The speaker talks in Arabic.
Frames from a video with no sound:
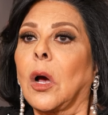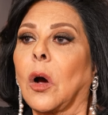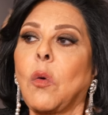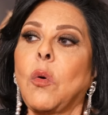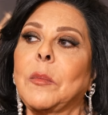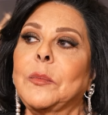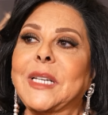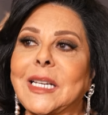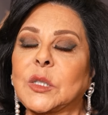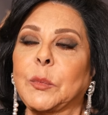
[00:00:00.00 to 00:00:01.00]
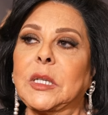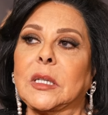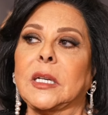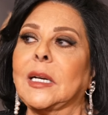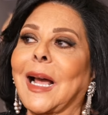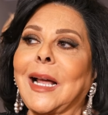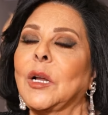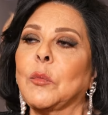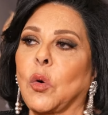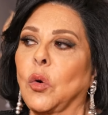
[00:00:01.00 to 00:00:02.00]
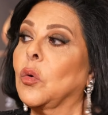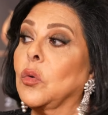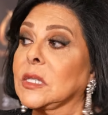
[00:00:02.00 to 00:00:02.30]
هو بيثبت للعالم كله